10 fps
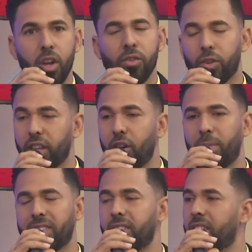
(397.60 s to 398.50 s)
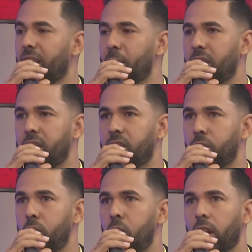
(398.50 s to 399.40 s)
Yo tengo pacientes que me ha
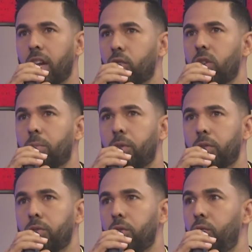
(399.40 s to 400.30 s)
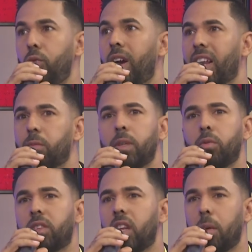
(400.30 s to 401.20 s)
dicho que su esposo nunca las visto y
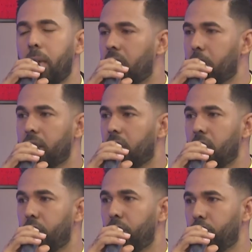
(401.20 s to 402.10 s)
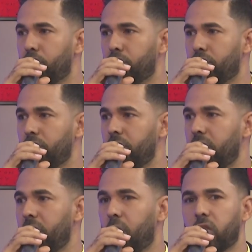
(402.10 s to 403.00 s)
tienen más de 20 años juntos.
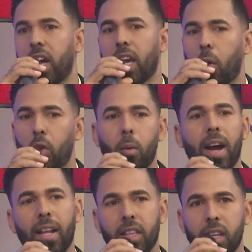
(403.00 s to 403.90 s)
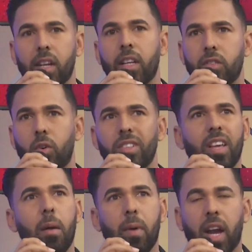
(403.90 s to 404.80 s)
O sea que cuando van a tener relaciones,
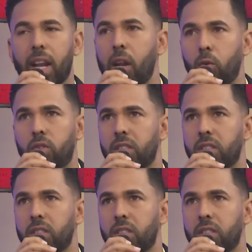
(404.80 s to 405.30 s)
apagan las luces.